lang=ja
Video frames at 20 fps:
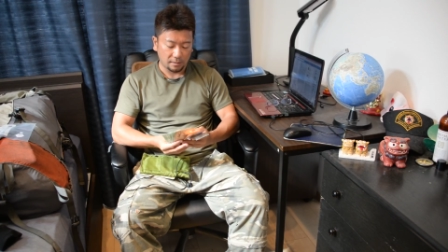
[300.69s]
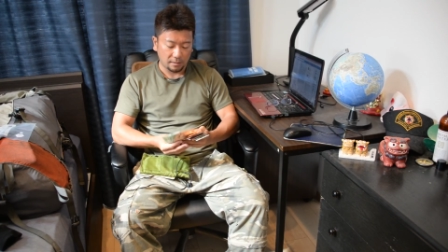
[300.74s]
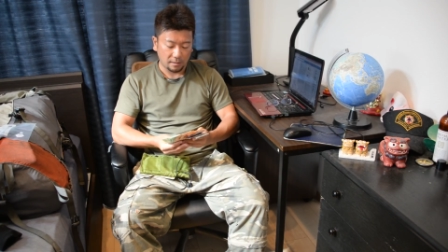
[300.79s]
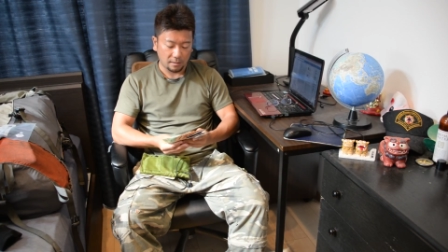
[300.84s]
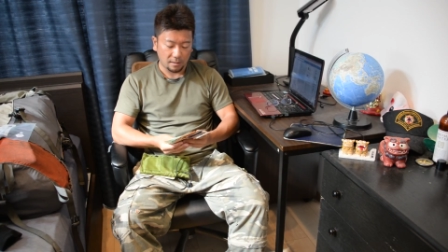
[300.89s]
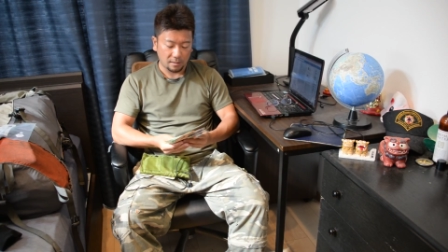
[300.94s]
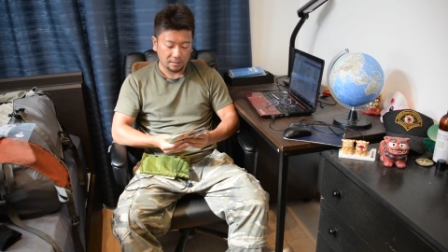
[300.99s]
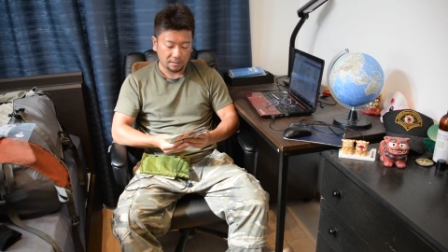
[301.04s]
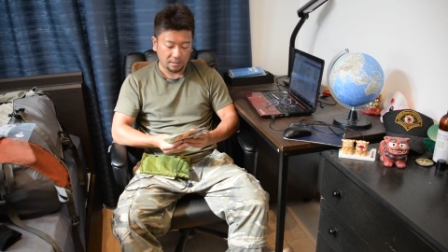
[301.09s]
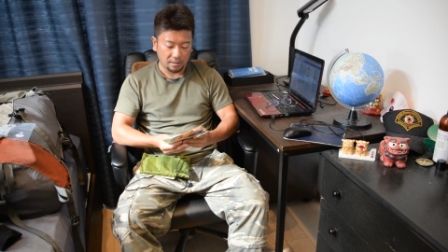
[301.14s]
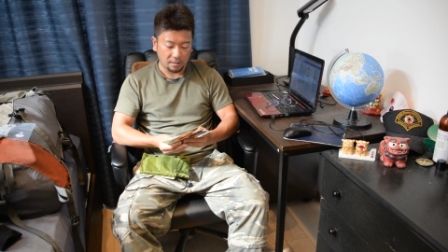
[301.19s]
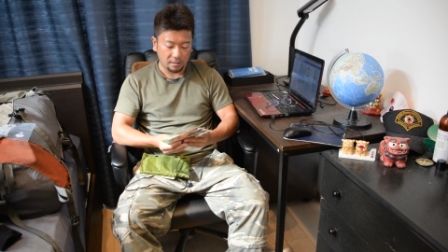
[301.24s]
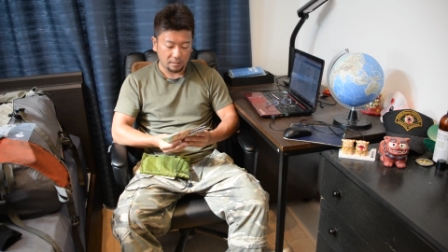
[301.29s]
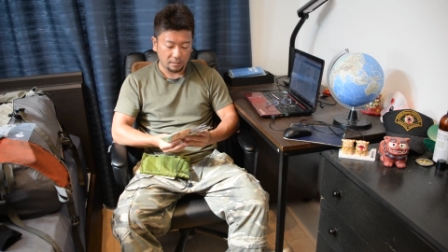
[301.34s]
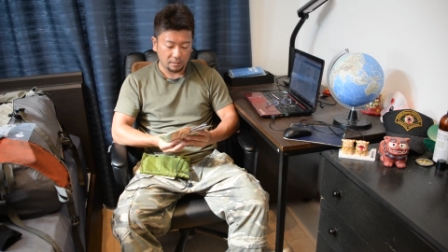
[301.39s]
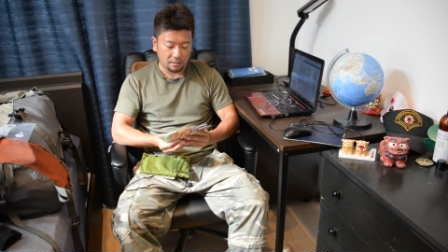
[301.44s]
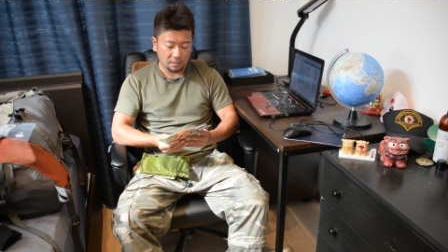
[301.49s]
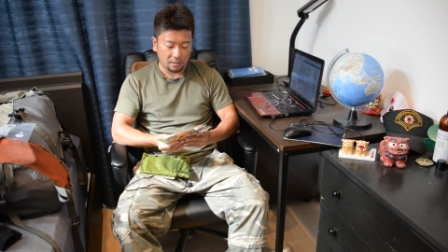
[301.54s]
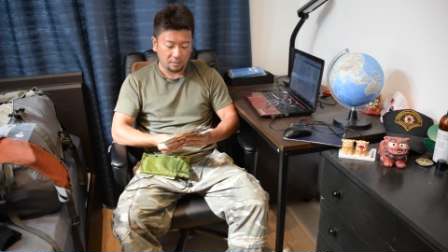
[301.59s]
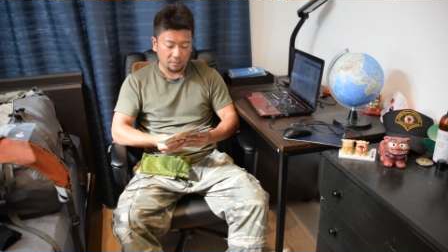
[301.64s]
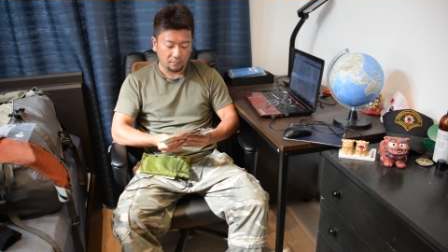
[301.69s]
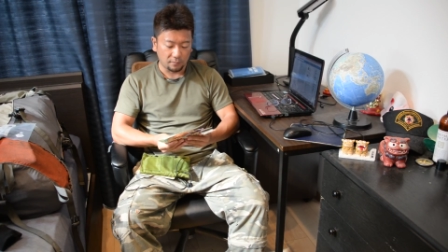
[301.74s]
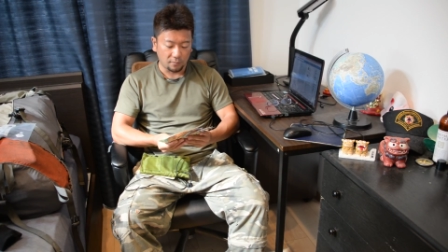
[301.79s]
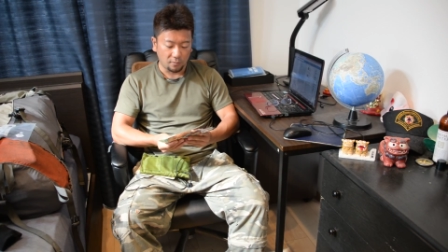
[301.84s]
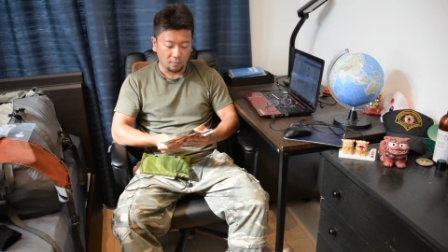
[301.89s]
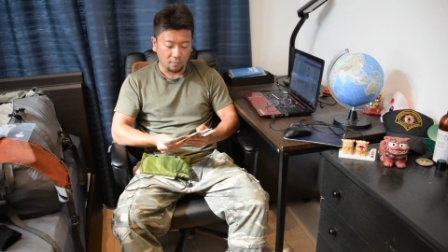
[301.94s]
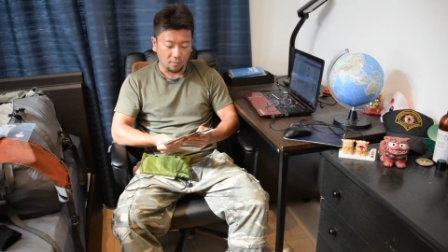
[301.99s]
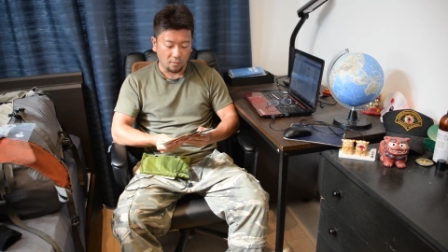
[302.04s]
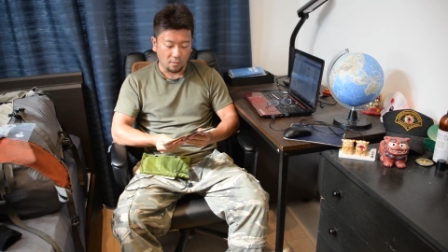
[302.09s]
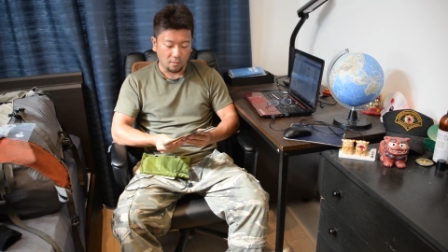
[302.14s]
だから現金
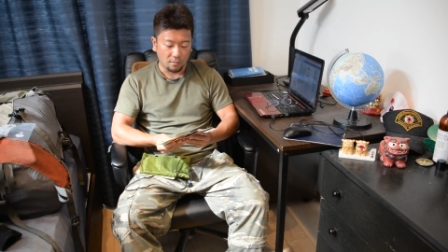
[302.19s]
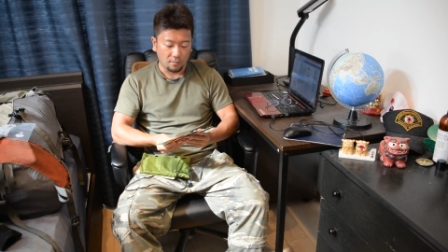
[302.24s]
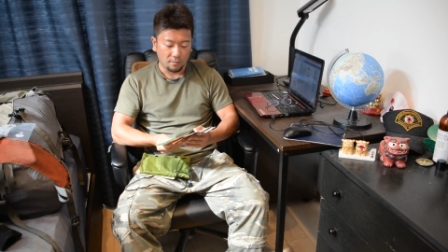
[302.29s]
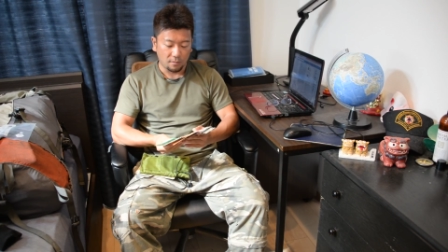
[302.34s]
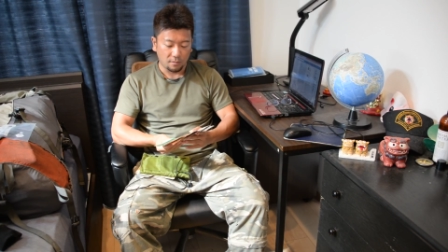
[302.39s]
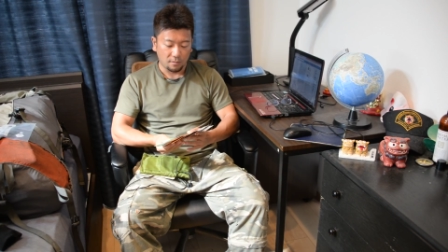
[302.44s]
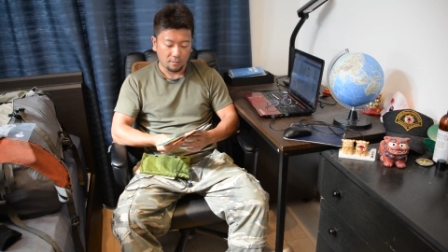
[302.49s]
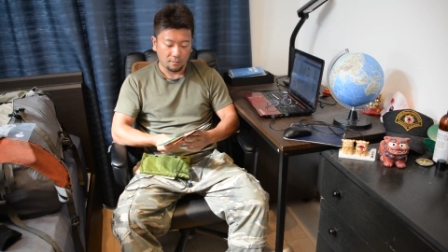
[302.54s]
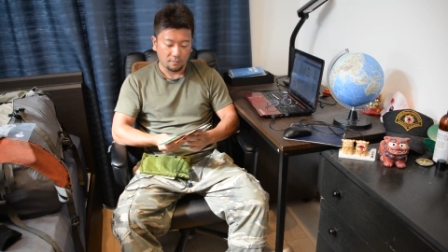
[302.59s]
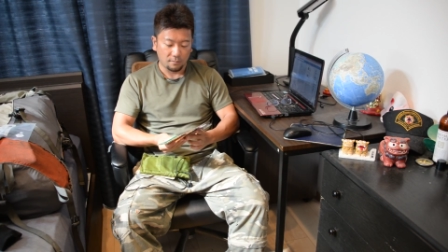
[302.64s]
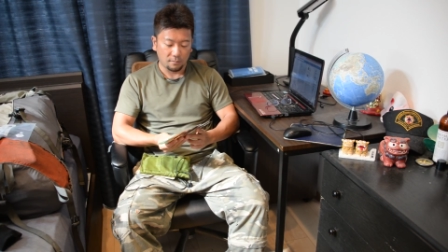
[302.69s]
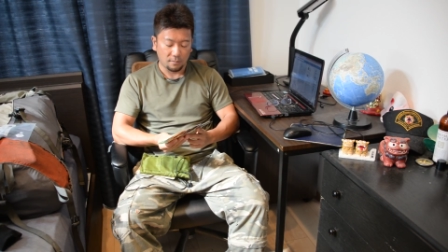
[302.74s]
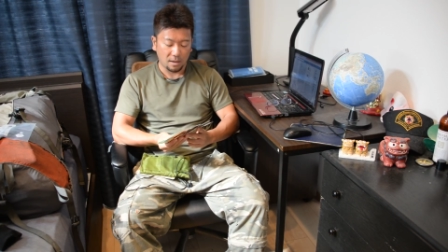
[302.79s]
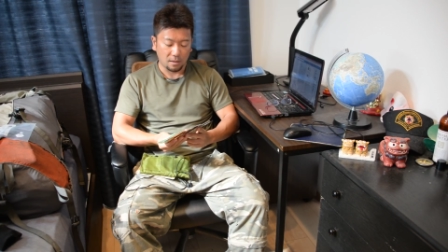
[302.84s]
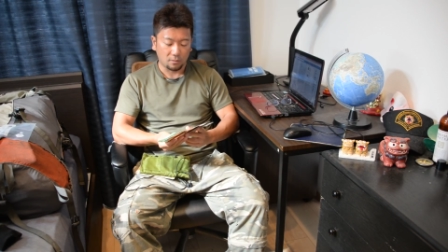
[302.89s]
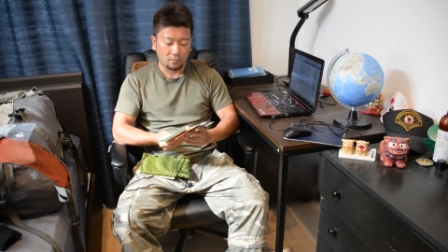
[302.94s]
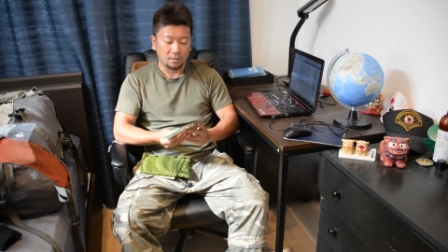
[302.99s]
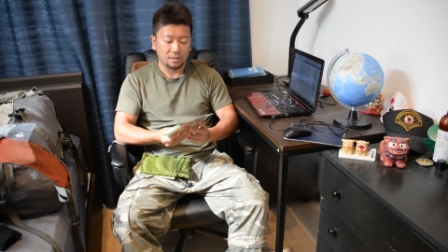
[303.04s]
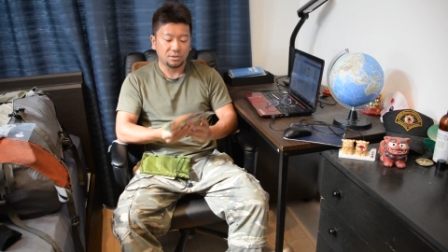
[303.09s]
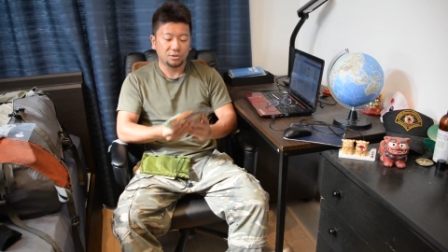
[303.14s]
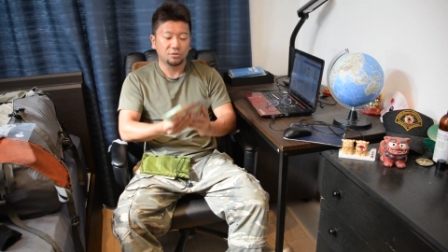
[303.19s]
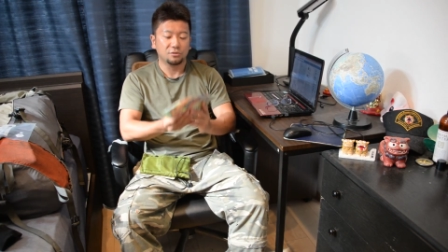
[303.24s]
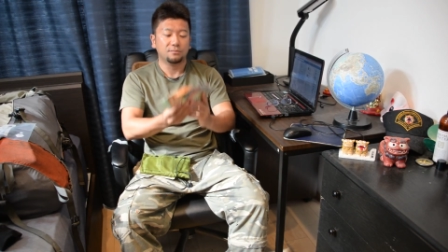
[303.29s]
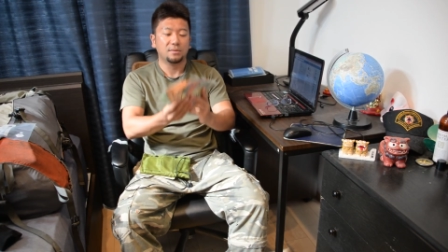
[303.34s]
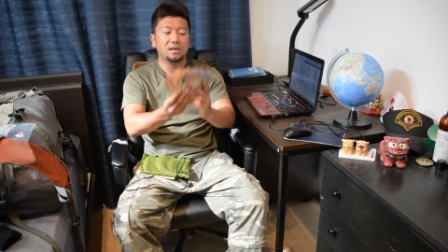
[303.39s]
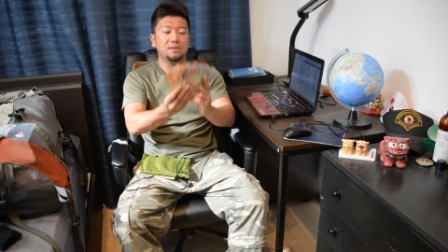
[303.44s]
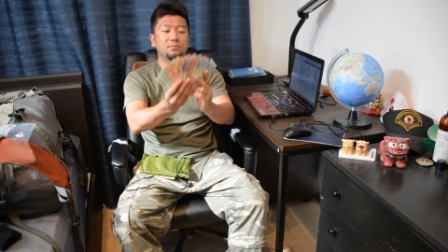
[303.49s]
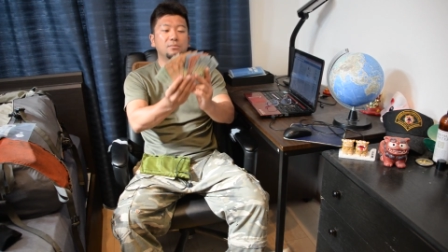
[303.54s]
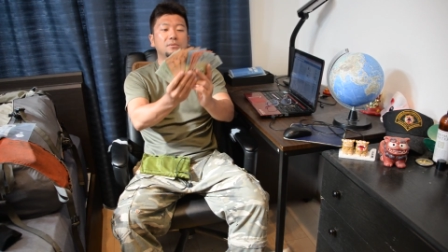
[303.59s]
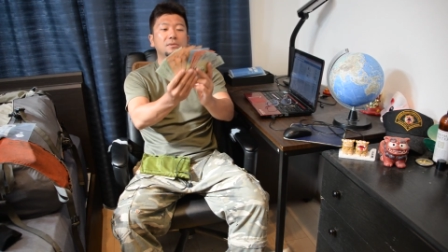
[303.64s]
をまあこれ10
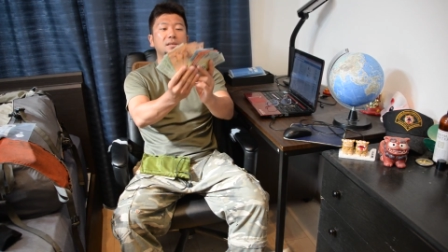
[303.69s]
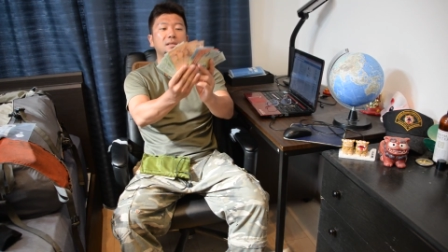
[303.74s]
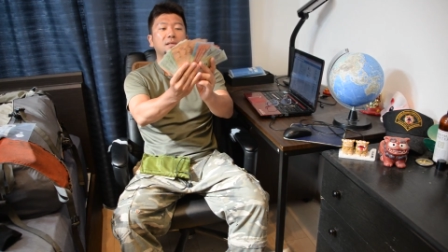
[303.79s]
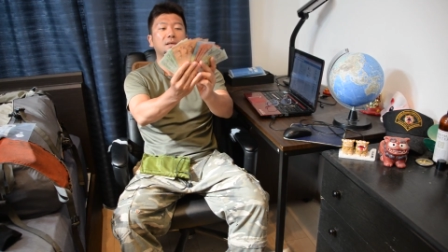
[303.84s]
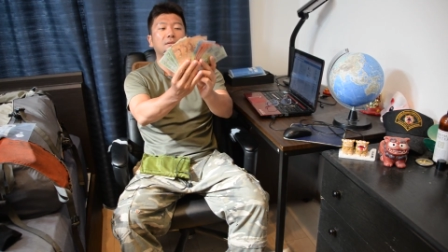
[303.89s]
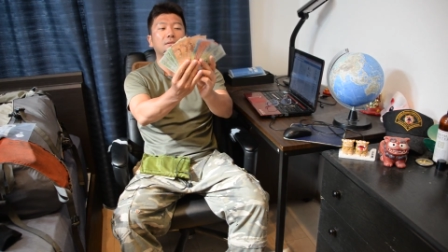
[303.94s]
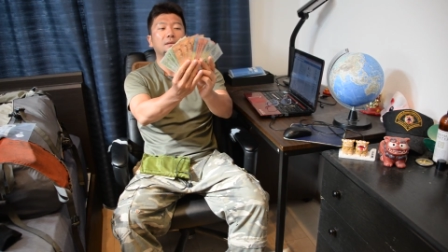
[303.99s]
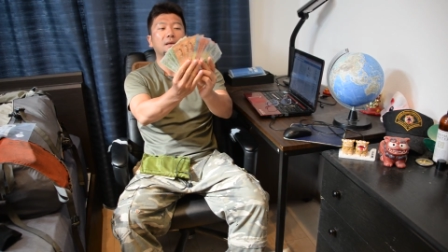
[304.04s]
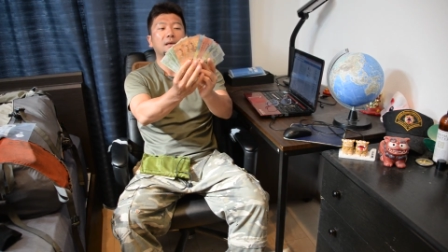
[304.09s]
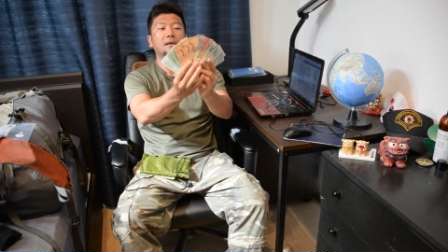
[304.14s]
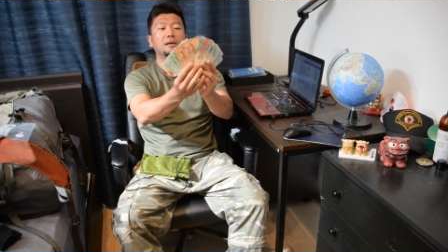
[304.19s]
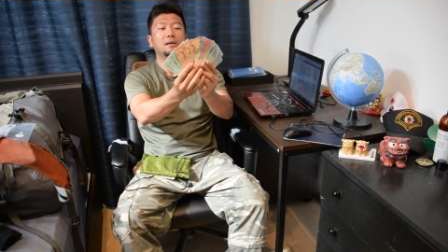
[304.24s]
万円分ですけどね